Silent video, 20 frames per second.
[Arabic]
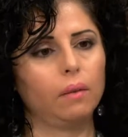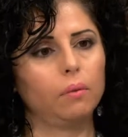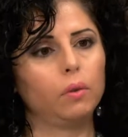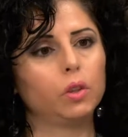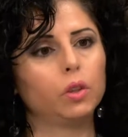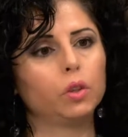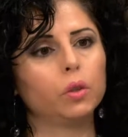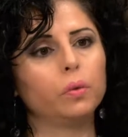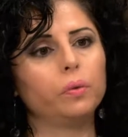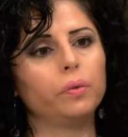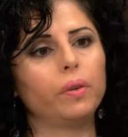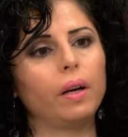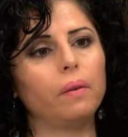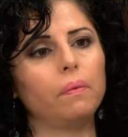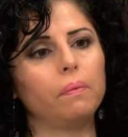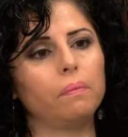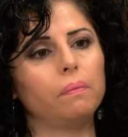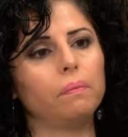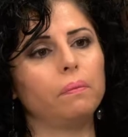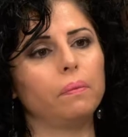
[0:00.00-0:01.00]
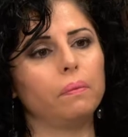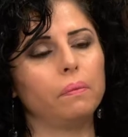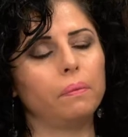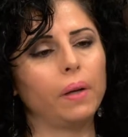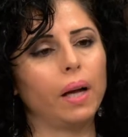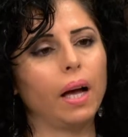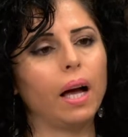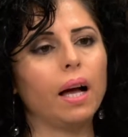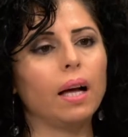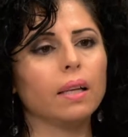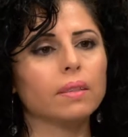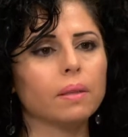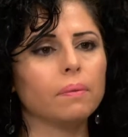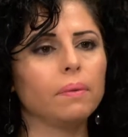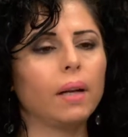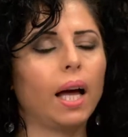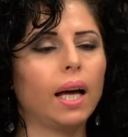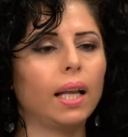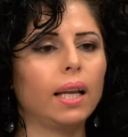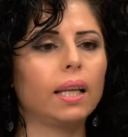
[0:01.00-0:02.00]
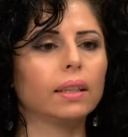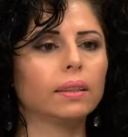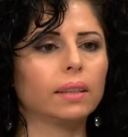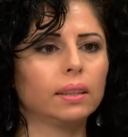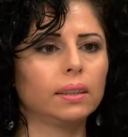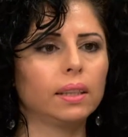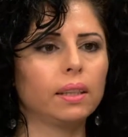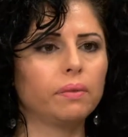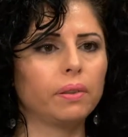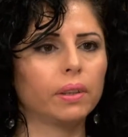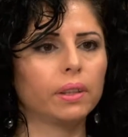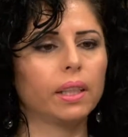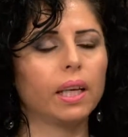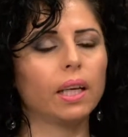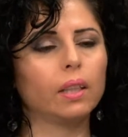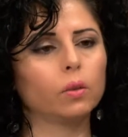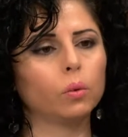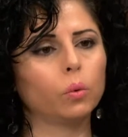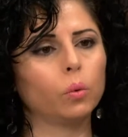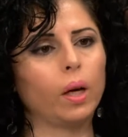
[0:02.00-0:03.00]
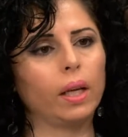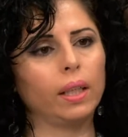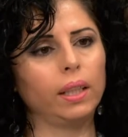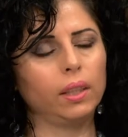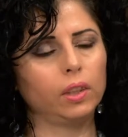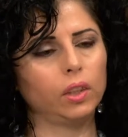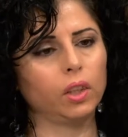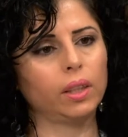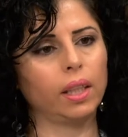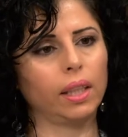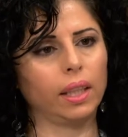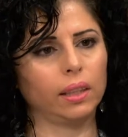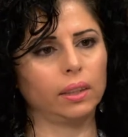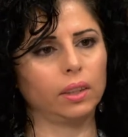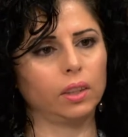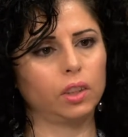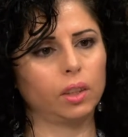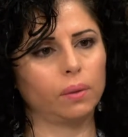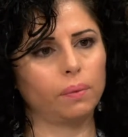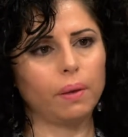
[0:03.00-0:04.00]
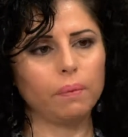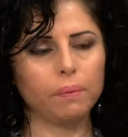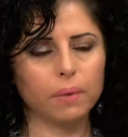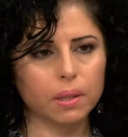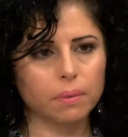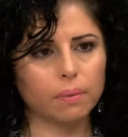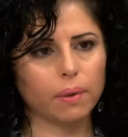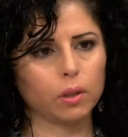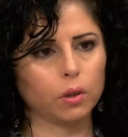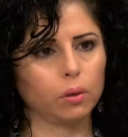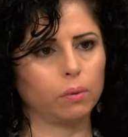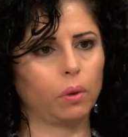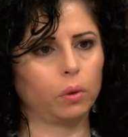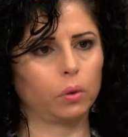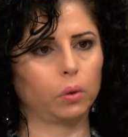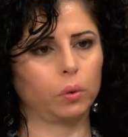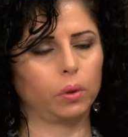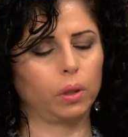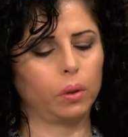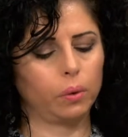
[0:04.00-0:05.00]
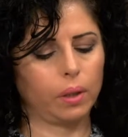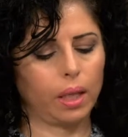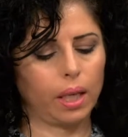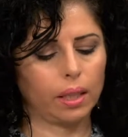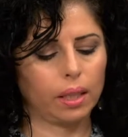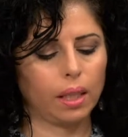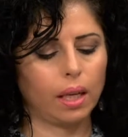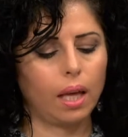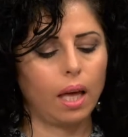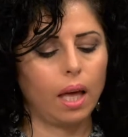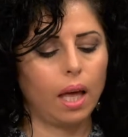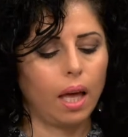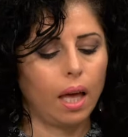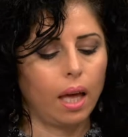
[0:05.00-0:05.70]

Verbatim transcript: بنشوفها باعظم الحالات عند الفتيات وقليل جدا عند الشباب بس برضه موجوده هناك مم.